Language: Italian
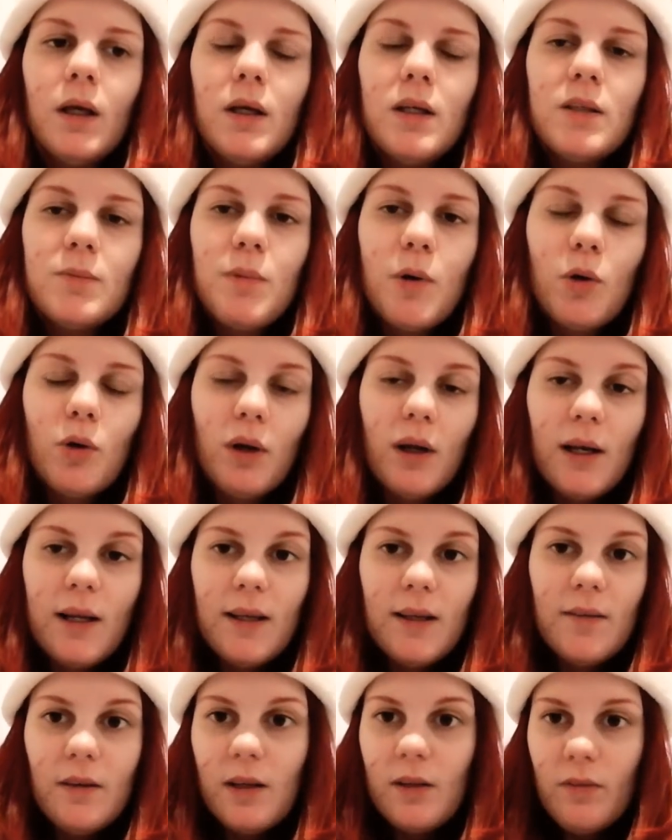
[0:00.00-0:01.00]
spero che
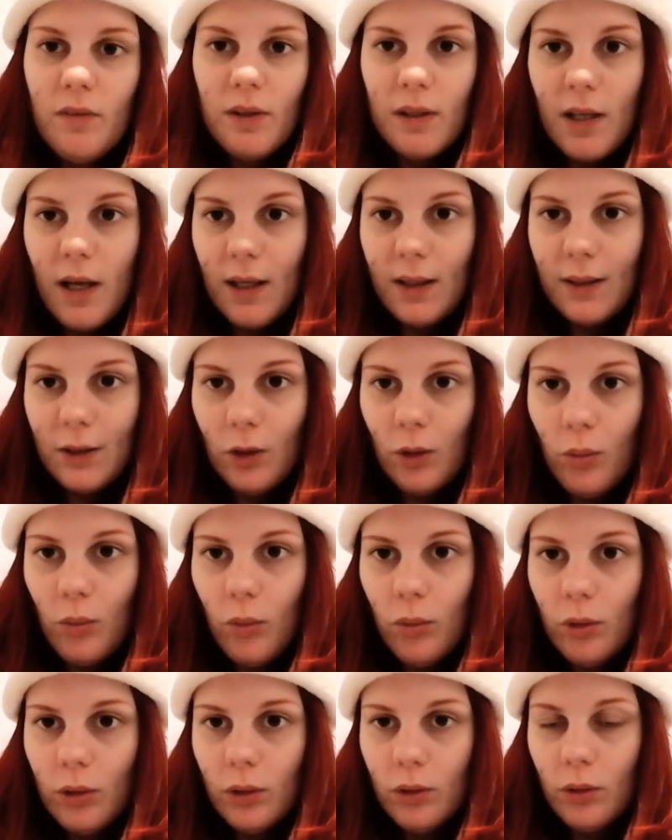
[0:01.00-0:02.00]
li rivediate con
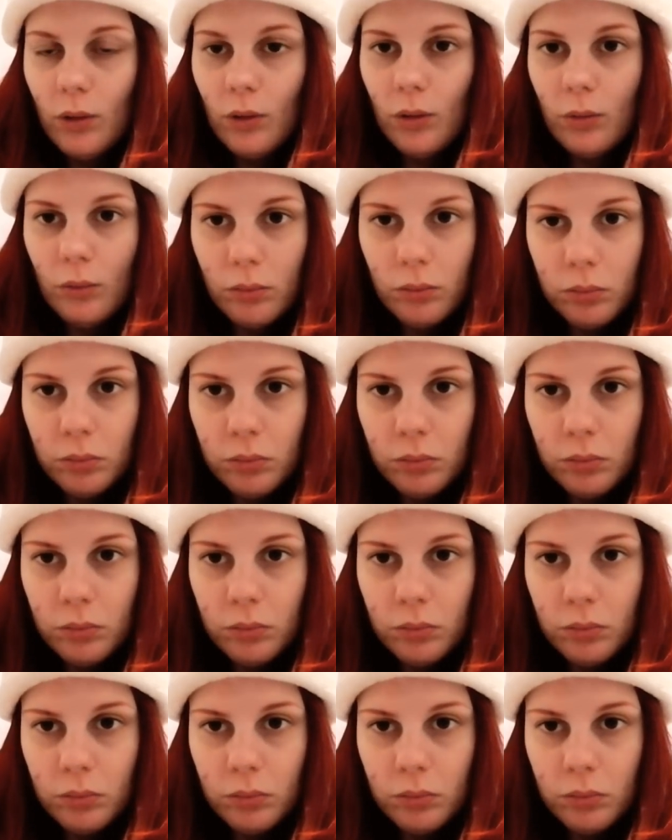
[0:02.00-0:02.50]
molto,